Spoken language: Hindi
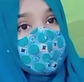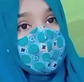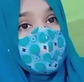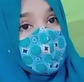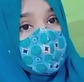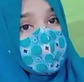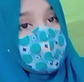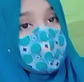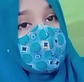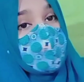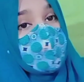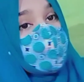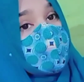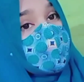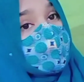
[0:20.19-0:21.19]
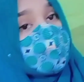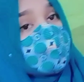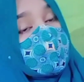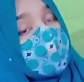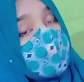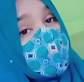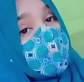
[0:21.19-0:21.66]
मैंने ये यूट्यूब
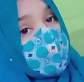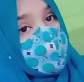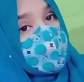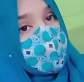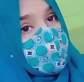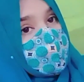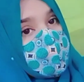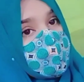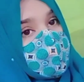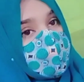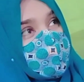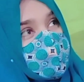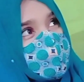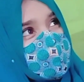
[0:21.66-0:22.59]
चैनल क्यों बनाया है तो